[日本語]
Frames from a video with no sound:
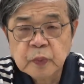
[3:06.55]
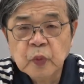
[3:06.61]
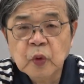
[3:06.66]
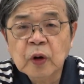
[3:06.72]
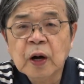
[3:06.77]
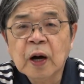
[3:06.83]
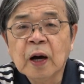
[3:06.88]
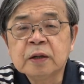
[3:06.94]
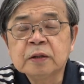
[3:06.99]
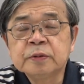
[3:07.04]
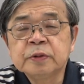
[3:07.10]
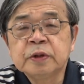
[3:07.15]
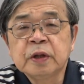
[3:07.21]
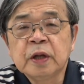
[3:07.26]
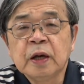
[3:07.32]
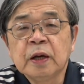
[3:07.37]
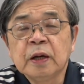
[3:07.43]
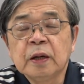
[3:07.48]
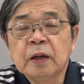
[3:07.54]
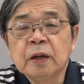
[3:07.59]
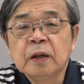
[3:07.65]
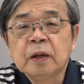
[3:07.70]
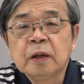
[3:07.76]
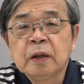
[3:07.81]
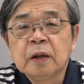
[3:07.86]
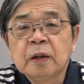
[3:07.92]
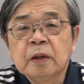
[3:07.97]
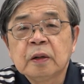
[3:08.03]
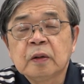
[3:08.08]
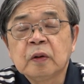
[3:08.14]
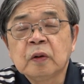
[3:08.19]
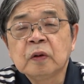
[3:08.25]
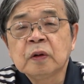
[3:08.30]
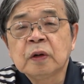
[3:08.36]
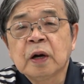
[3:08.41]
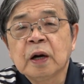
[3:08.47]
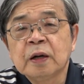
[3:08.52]
僕はある意味で
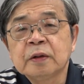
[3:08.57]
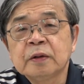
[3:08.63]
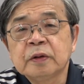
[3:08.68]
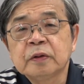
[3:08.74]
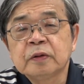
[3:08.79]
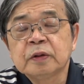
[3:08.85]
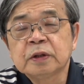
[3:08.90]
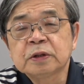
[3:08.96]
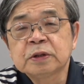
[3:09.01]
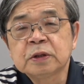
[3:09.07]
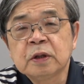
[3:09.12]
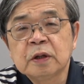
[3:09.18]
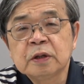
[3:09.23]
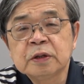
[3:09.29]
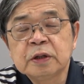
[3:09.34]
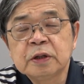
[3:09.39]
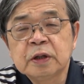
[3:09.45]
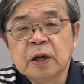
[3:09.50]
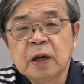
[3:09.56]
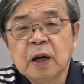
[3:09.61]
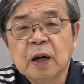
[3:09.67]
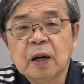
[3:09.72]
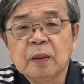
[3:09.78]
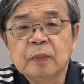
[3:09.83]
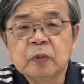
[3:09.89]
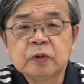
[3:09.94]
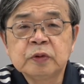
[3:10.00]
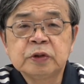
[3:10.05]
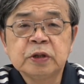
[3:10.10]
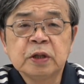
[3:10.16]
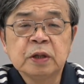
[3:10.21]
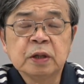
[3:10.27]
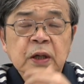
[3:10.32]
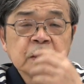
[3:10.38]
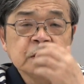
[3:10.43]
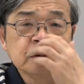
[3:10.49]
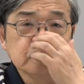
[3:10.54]
今回のような騒ぎが持ち
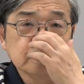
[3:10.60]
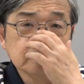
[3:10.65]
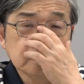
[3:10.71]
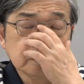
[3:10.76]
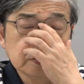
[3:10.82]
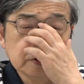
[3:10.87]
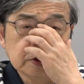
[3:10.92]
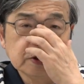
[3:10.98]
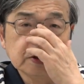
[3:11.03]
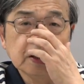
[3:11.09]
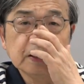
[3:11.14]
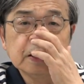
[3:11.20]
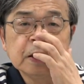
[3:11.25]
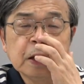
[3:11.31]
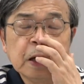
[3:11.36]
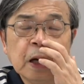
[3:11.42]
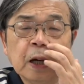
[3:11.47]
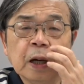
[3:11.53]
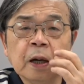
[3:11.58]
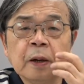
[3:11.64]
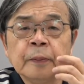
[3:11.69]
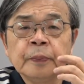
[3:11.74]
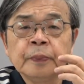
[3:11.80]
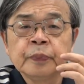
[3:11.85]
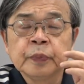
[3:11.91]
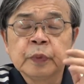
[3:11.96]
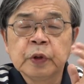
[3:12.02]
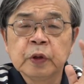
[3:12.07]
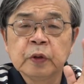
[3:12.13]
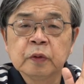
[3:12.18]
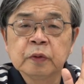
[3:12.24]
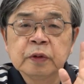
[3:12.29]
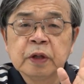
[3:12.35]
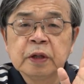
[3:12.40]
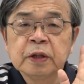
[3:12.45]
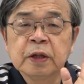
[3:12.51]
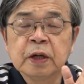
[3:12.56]
上がること自体が日
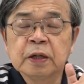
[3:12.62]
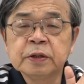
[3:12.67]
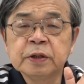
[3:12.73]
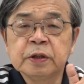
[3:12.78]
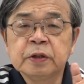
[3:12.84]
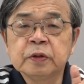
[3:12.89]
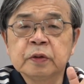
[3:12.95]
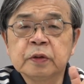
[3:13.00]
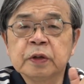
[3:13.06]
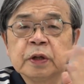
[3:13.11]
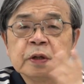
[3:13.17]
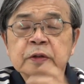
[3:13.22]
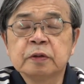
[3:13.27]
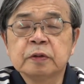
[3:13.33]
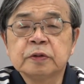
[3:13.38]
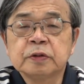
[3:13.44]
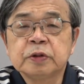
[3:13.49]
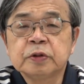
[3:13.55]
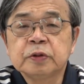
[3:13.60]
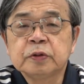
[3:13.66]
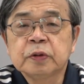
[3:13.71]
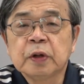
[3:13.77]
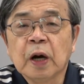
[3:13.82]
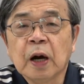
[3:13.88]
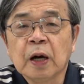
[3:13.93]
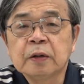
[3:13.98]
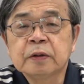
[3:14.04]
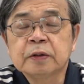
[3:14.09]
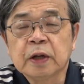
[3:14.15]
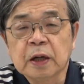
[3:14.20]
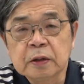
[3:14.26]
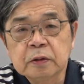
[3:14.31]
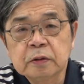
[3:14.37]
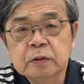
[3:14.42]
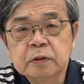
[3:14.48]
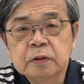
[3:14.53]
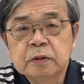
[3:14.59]
本でいかに表現の自由がある
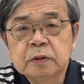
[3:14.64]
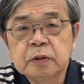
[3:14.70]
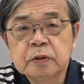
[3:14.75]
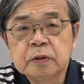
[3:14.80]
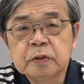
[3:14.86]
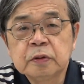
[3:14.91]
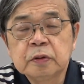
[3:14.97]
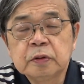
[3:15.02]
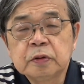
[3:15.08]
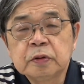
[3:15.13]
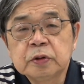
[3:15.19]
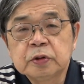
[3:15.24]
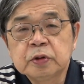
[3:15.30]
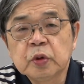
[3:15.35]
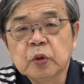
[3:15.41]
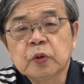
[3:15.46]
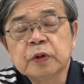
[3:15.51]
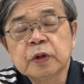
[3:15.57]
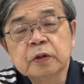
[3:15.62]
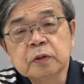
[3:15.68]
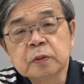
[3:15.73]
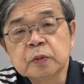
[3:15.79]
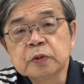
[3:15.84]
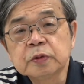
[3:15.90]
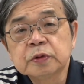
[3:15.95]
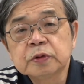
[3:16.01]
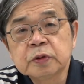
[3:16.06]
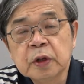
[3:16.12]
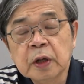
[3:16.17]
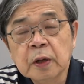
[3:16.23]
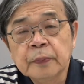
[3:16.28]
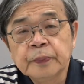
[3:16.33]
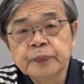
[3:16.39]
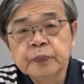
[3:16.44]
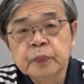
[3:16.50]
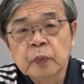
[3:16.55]
かっていう証拠だと思うんですよね